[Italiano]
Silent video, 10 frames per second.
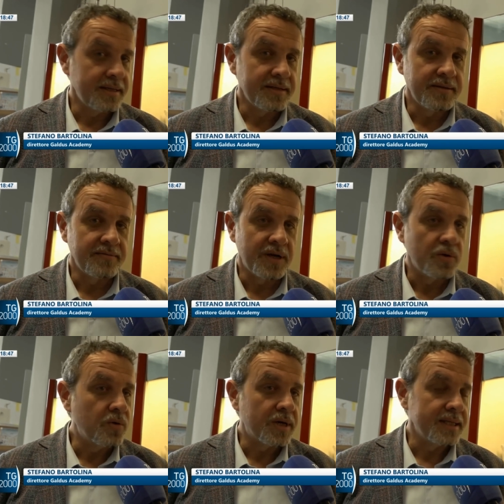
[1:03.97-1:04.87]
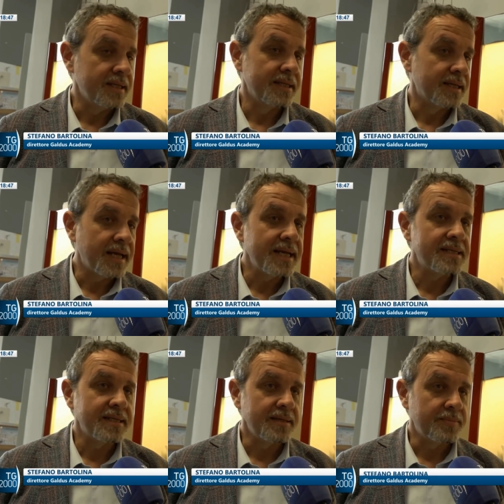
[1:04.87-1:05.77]
di, di, valore, di
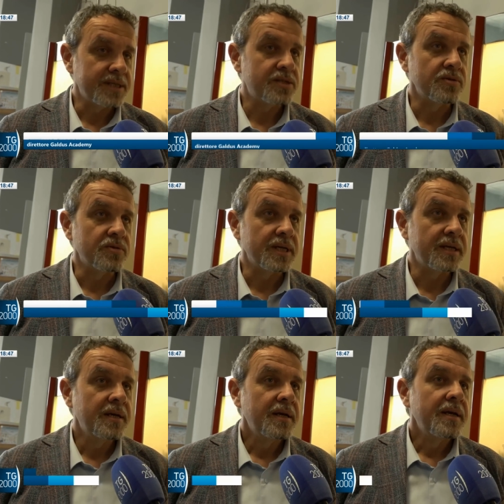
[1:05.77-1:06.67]
interesse, di passione,